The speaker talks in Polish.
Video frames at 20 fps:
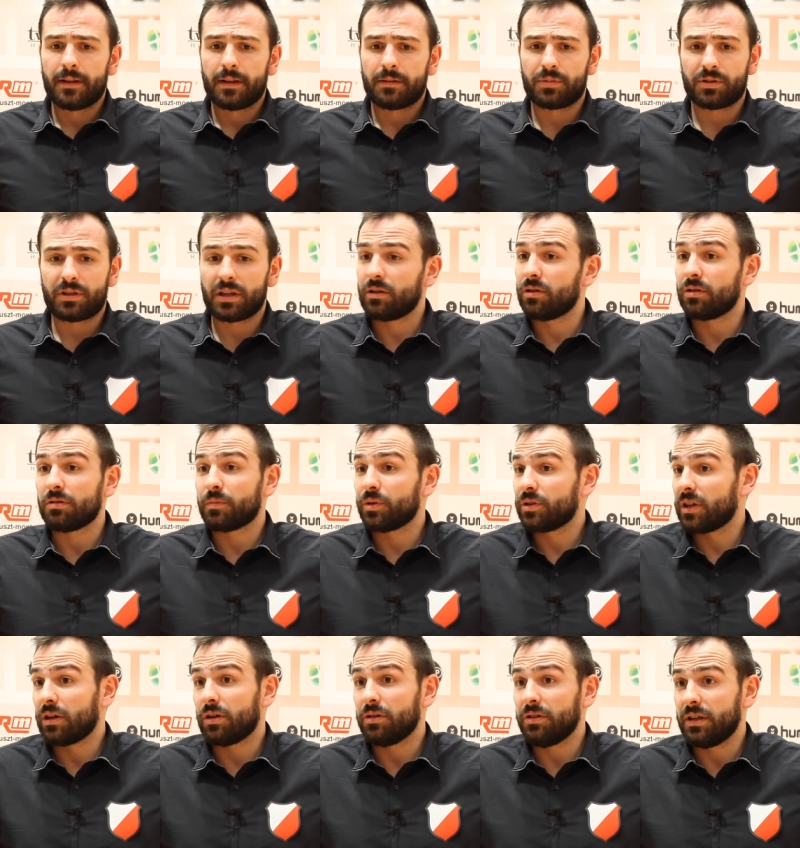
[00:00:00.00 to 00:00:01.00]
bo tego, bo
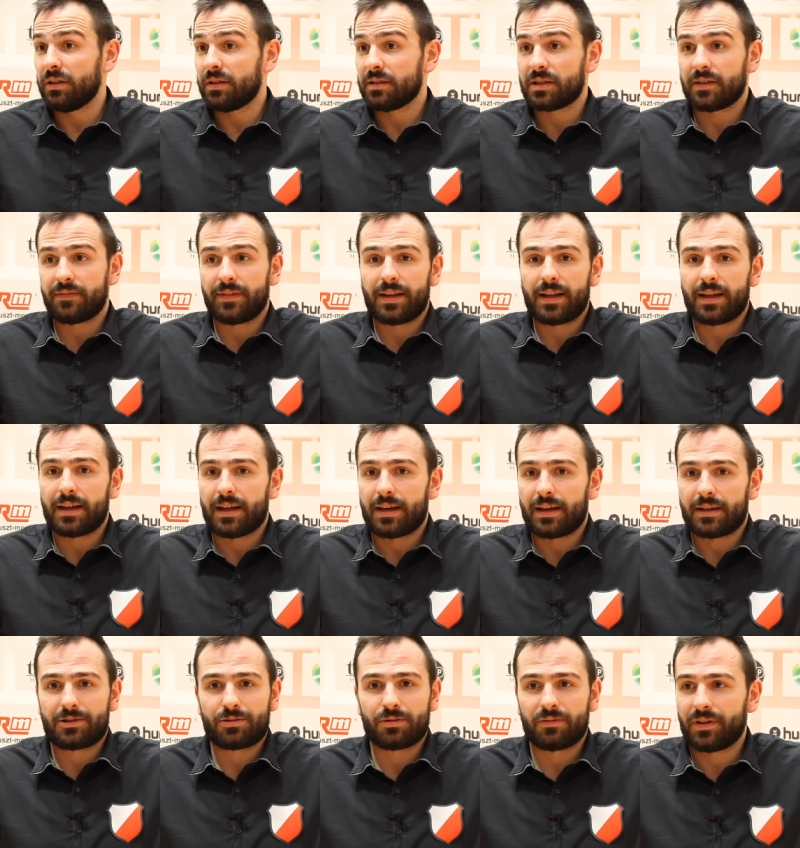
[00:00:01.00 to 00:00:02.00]
tego nigdy za wiele,
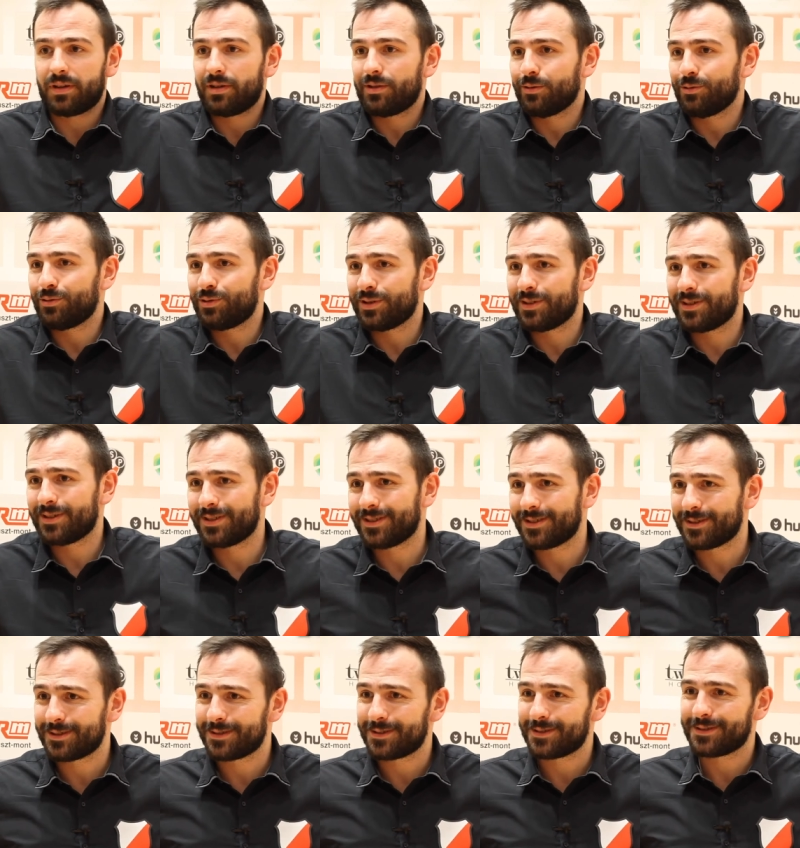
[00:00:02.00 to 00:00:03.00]
a człowiek się uczy
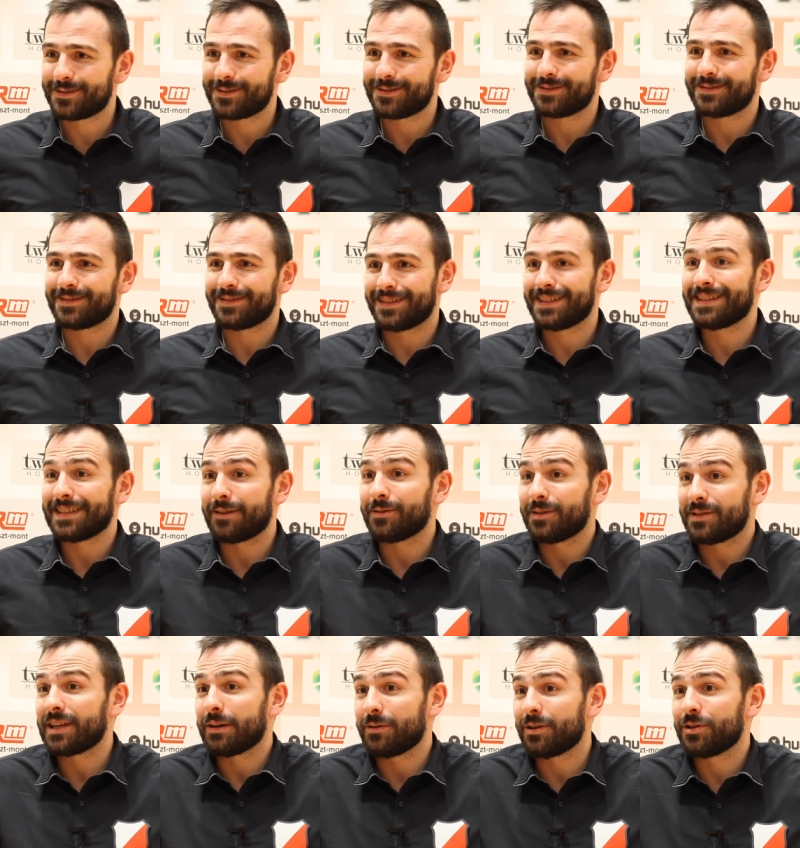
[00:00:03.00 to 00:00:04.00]
całe,
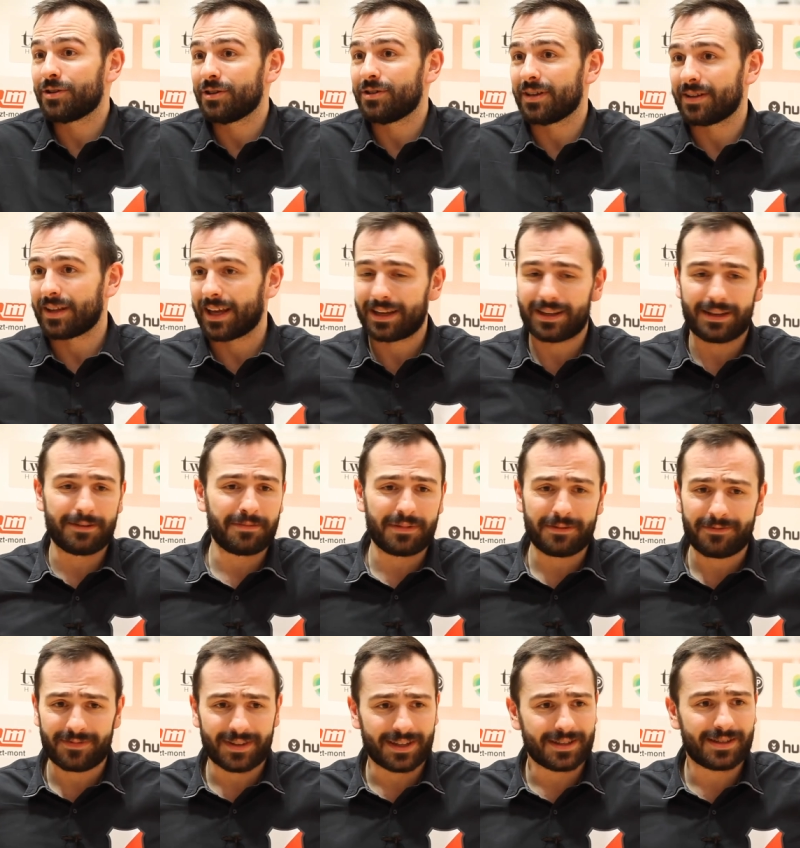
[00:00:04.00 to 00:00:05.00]
całe życie, tak? Im,
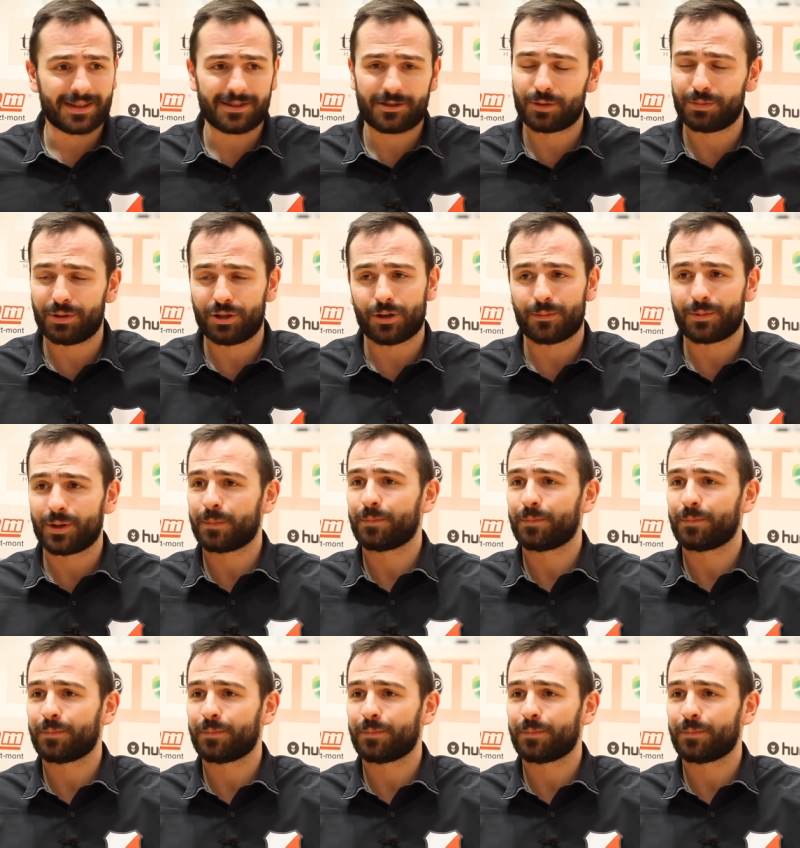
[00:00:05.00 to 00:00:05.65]
Im, więcej zrobi dobrych